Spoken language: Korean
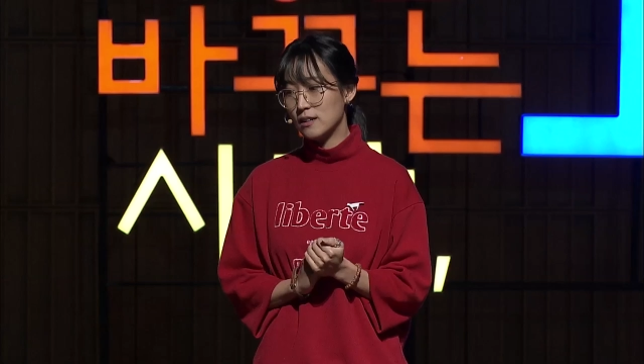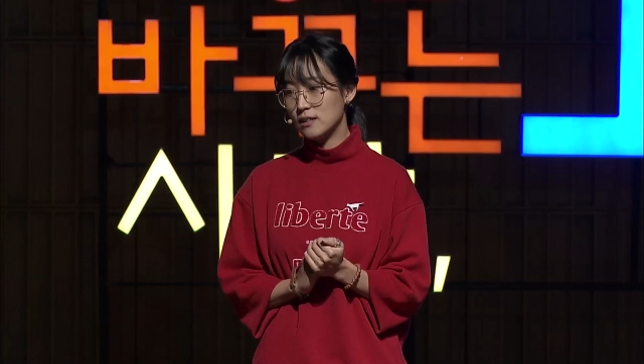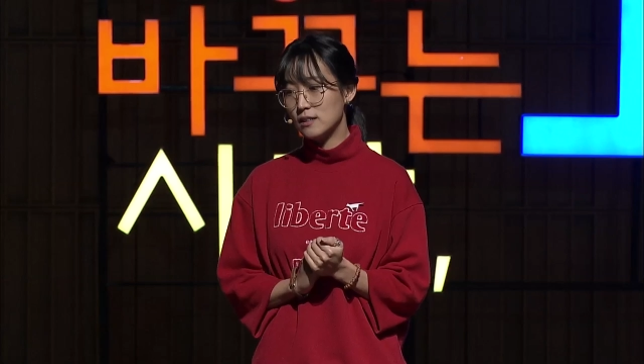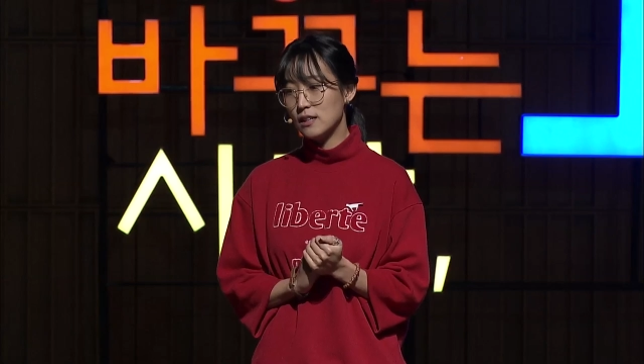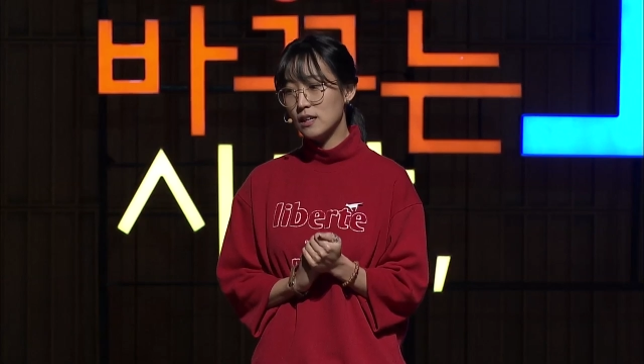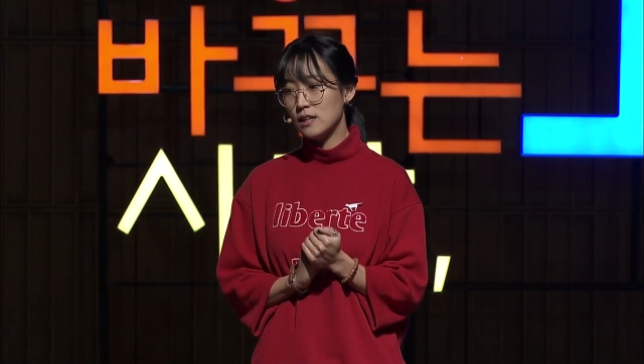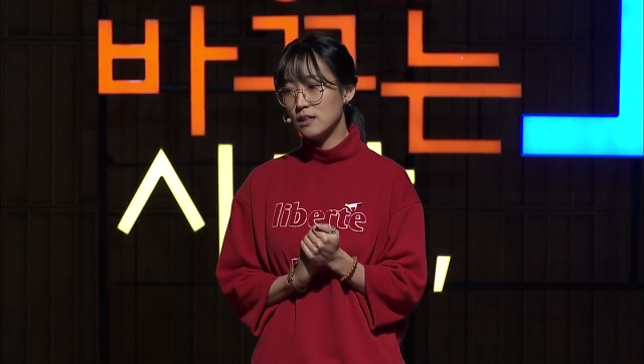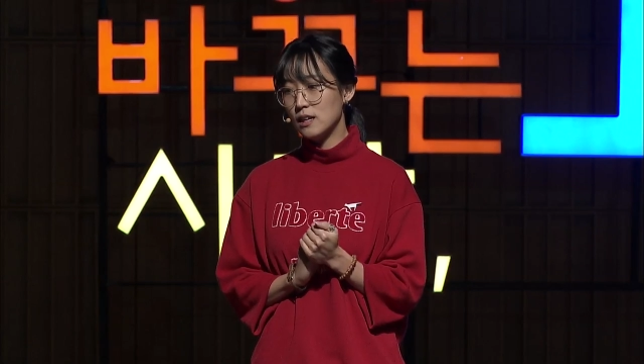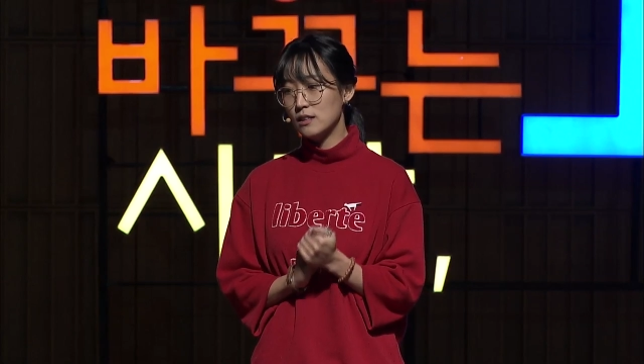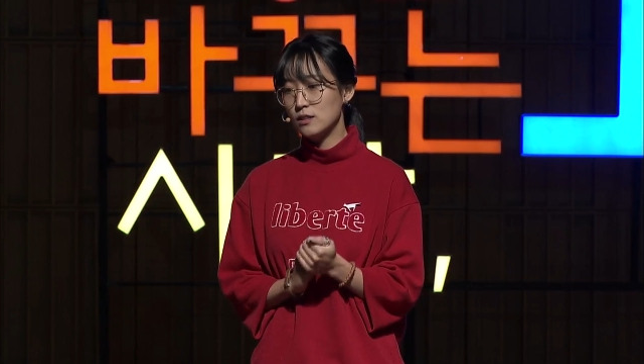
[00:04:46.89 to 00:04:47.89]
그
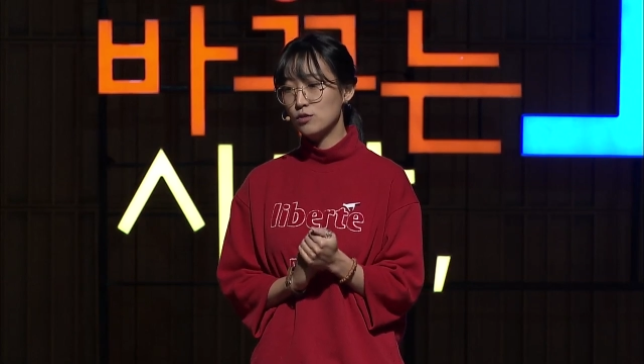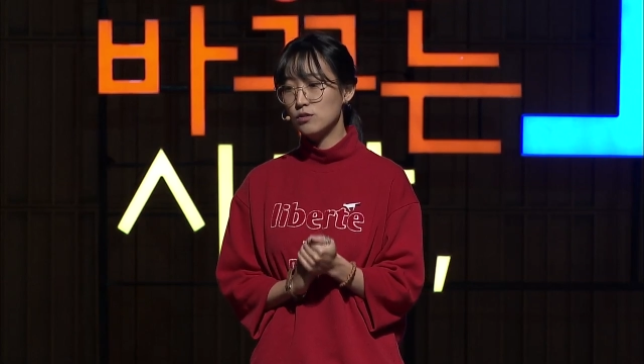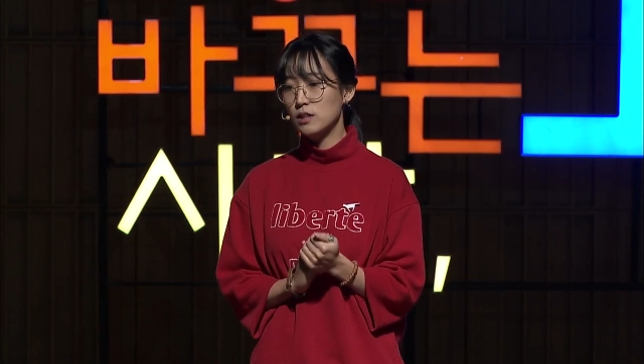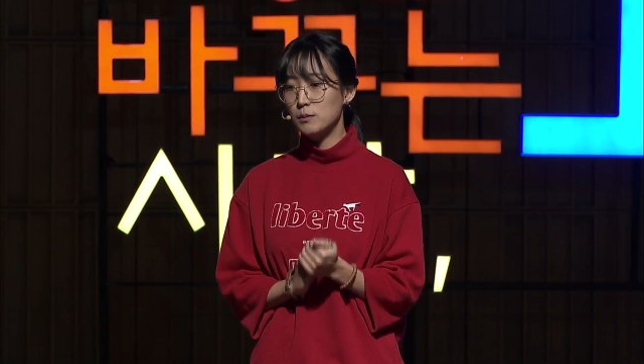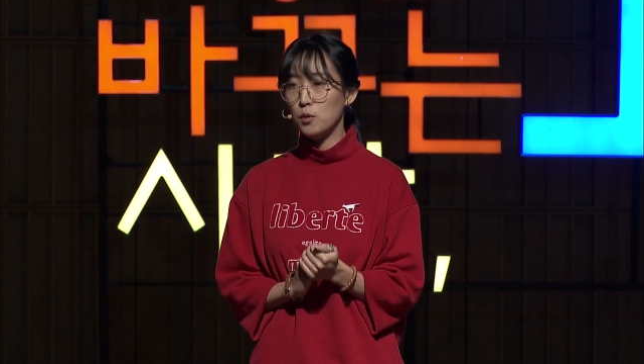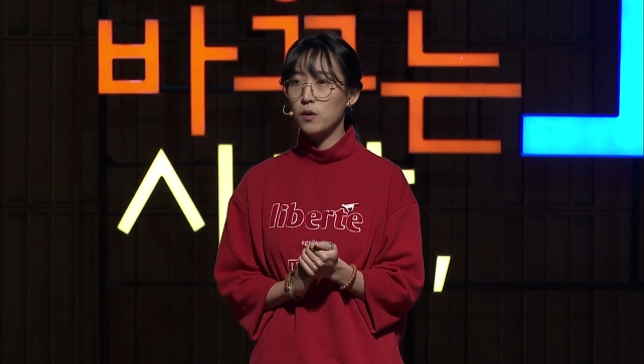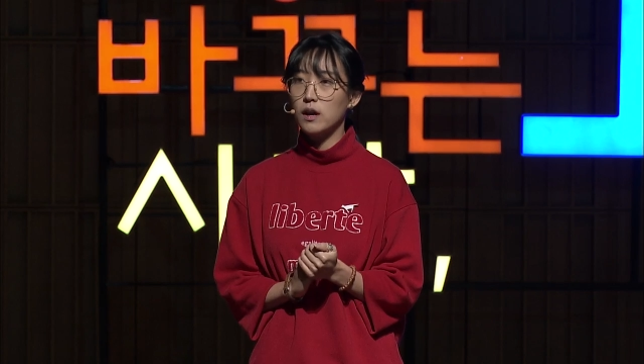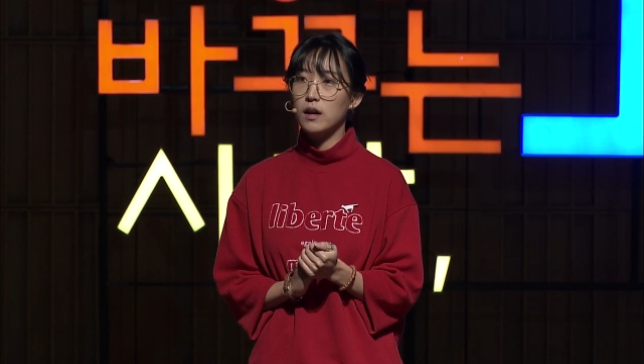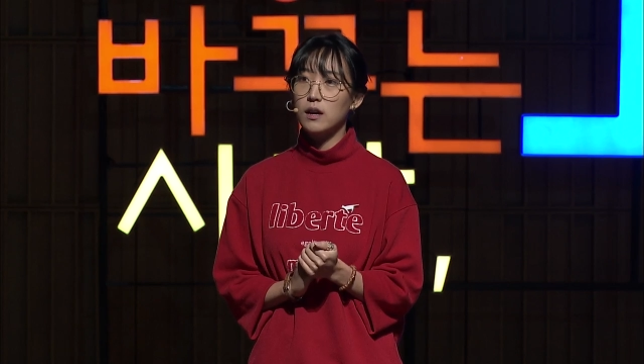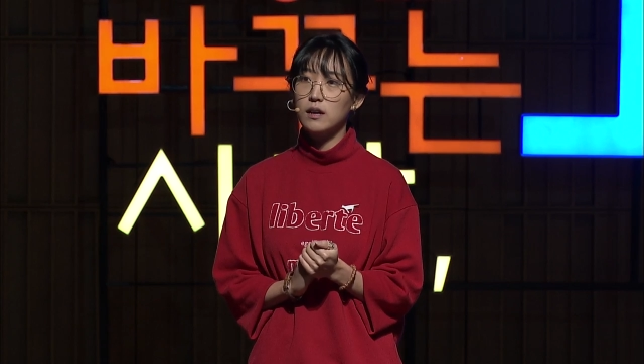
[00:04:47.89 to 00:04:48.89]
생각을 하는 순간
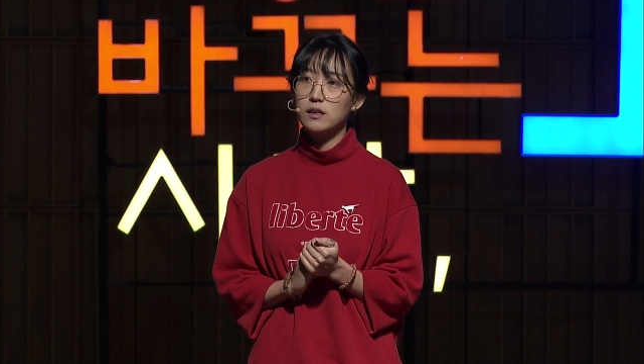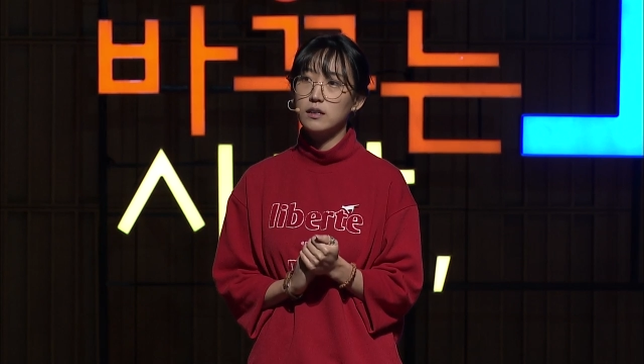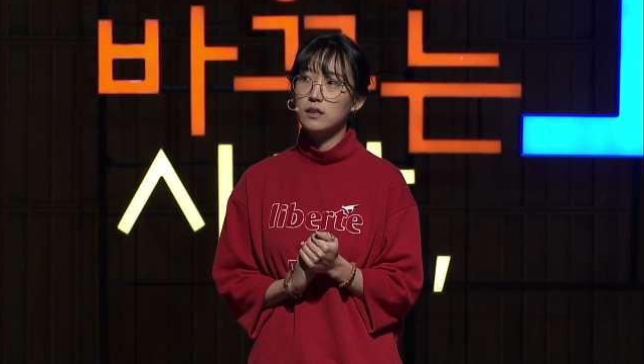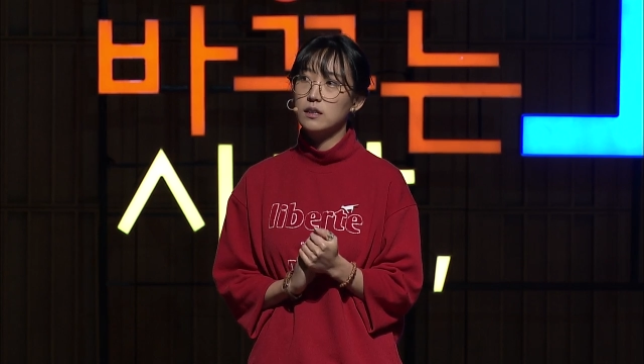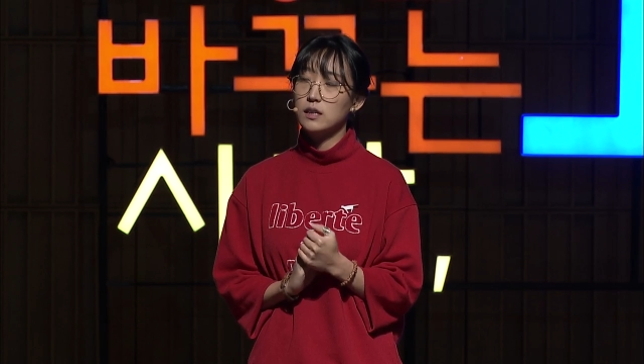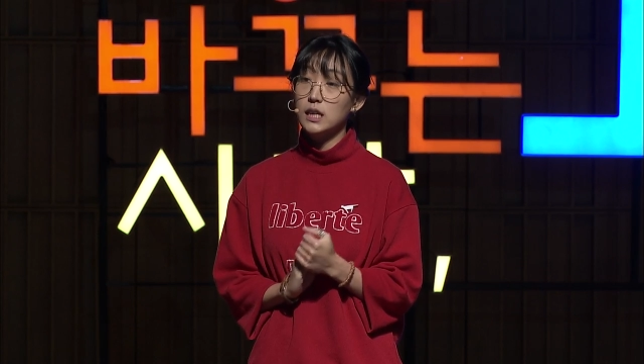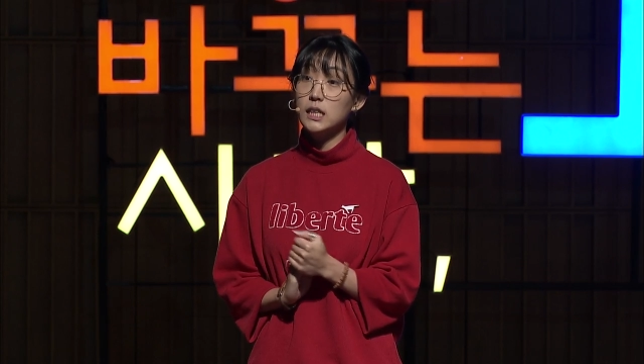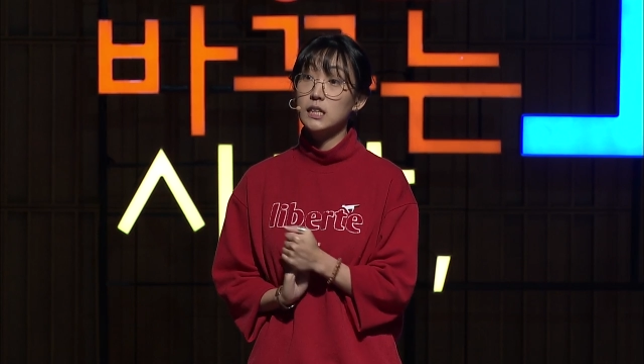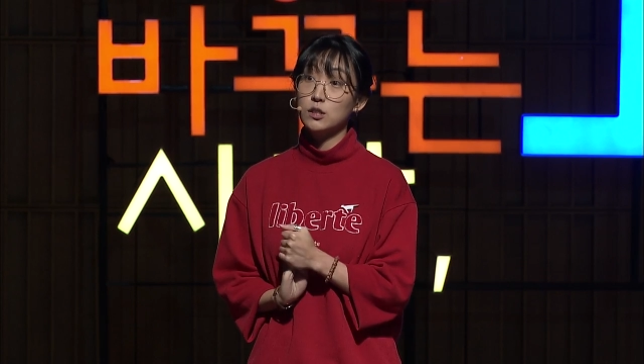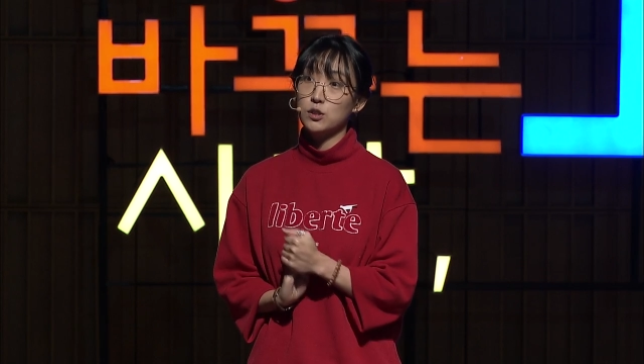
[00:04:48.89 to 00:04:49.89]
뭔가를
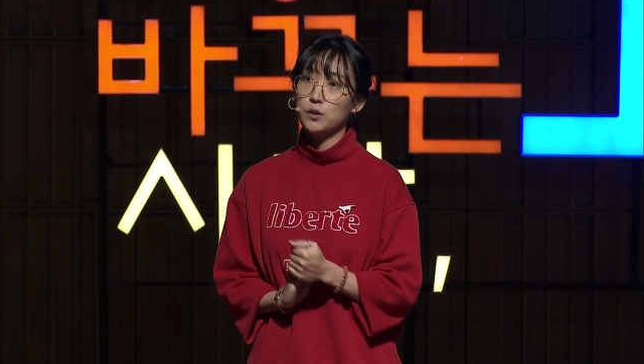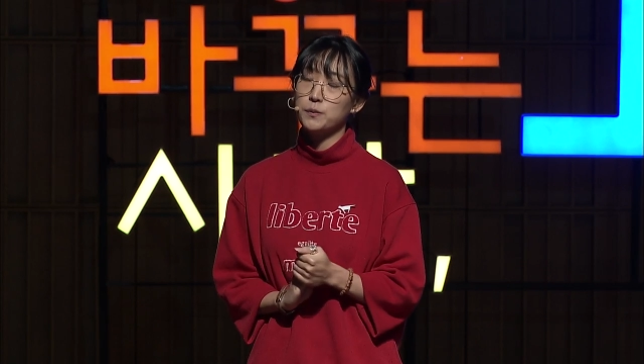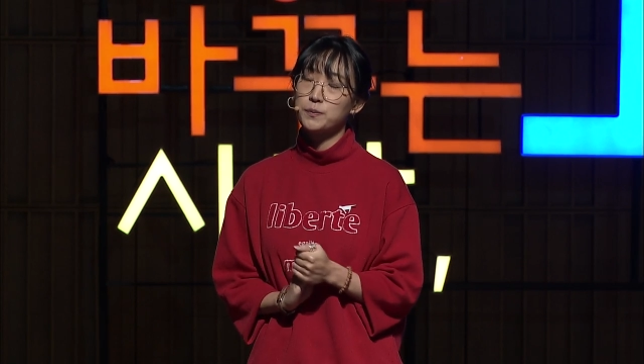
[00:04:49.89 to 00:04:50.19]
깨달았어요.